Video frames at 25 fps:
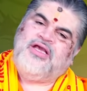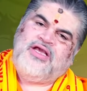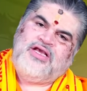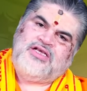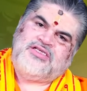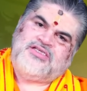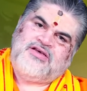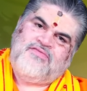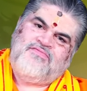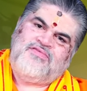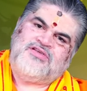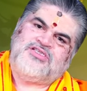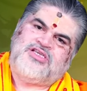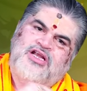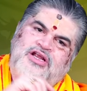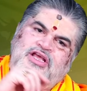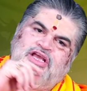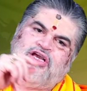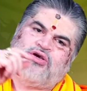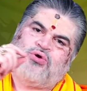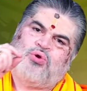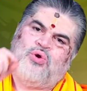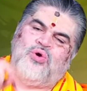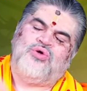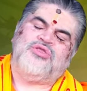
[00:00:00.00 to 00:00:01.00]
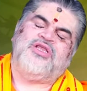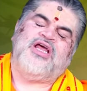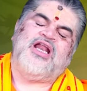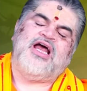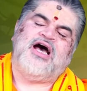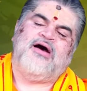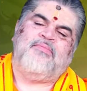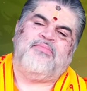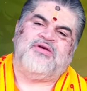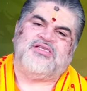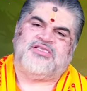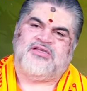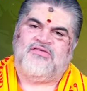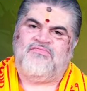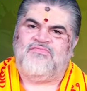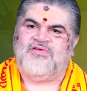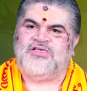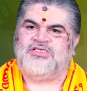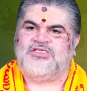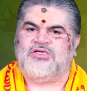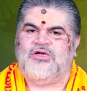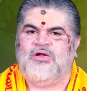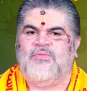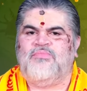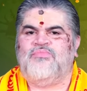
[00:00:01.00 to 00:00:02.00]
ఈ సంవత్సరం ఈ క్రోధినామ
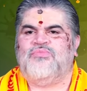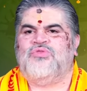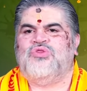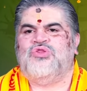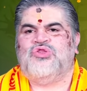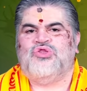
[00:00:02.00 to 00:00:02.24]
సంవత్సరం